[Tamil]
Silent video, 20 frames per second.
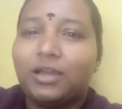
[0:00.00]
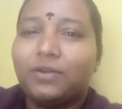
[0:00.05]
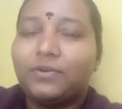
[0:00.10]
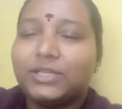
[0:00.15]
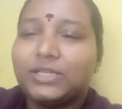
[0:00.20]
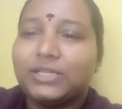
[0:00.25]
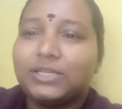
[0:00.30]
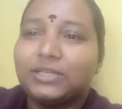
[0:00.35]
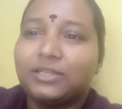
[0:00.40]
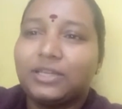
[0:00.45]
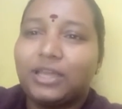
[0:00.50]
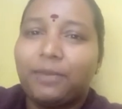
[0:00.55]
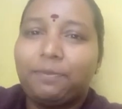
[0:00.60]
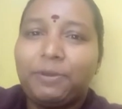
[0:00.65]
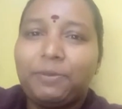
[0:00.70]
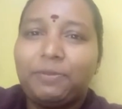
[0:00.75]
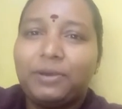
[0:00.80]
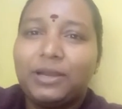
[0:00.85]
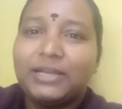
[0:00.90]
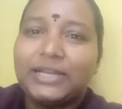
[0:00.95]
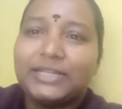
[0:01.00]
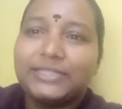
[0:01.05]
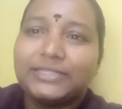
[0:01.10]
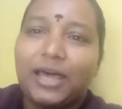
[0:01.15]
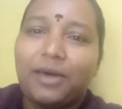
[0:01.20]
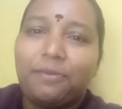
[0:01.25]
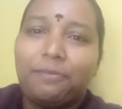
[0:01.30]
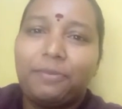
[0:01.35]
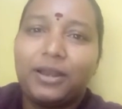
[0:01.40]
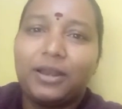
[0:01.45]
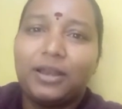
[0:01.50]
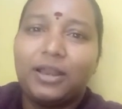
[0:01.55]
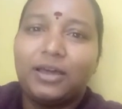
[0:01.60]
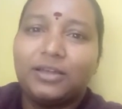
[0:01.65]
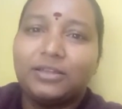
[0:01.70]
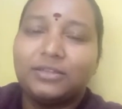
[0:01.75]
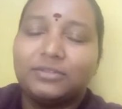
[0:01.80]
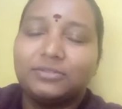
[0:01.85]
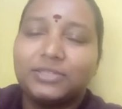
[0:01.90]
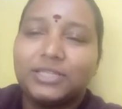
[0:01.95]
அவர் எப்பயும் போல நான்
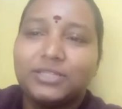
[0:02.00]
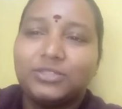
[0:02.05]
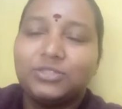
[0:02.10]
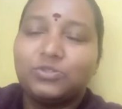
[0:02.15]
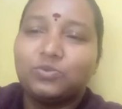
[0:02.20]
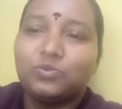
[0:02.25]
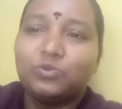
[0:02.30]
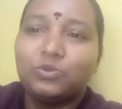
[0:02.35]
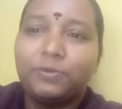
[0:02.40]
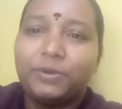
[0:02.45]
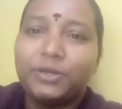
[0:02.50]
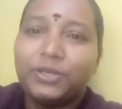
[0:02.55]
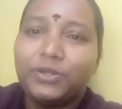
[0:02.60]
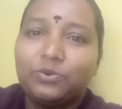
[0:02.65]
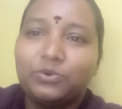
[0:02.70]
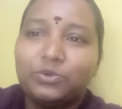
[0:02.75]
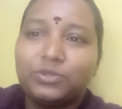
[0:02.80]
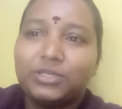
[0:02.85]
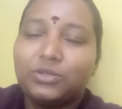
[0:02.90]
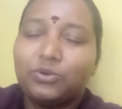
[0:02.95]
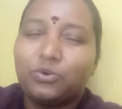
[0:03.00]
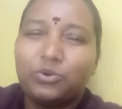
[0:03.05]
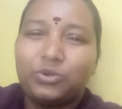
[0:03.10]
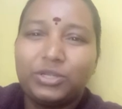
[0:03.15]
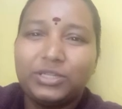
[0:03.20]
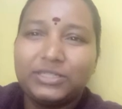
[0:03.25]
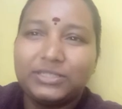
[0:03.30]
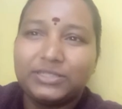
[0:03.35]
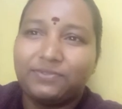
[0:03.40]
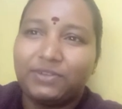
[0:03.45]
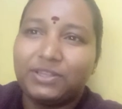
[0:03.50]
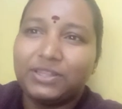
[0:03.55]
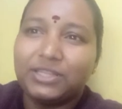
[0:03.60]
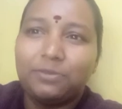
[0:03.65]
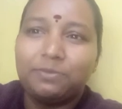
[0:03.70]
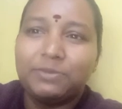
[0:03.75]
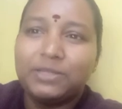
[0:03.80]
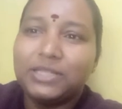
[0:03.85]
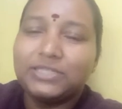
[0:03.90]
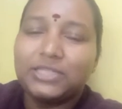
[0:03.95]
சாப்பாடெல்லாம் செஞ்சு சூடு பண்ணி கொடுத்துட்டு ரொட்டி
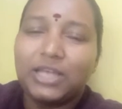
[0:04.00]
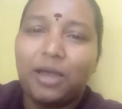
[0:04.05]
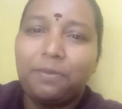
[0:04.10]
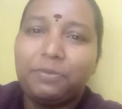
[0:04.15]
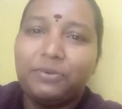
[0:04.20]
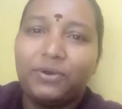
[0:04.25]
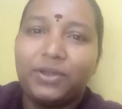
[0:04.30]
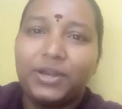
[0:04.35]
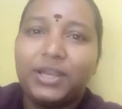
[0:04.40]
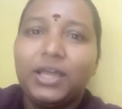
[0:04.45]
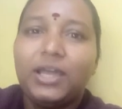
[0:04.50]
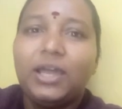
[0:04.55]
வந்த மாதிரி தான் சாப்பிடுவார்